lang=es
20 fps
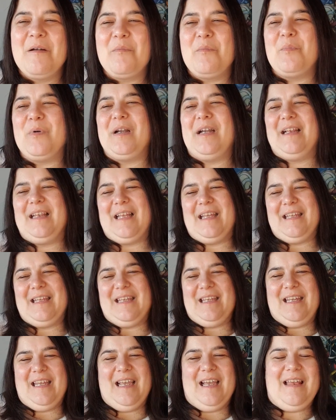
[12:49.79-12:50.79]
muere
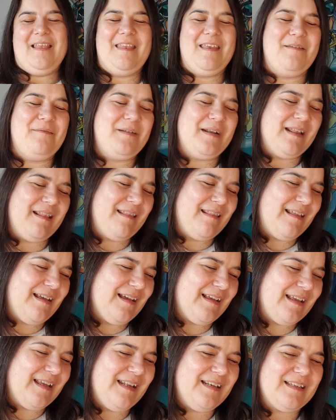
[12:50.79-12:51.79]
Muérete ya, de
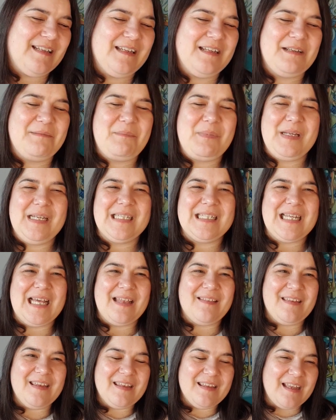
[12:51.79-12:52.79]
verdad, que es que qué
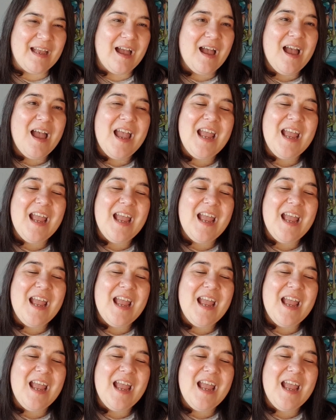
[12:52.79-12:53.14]
pesadilla.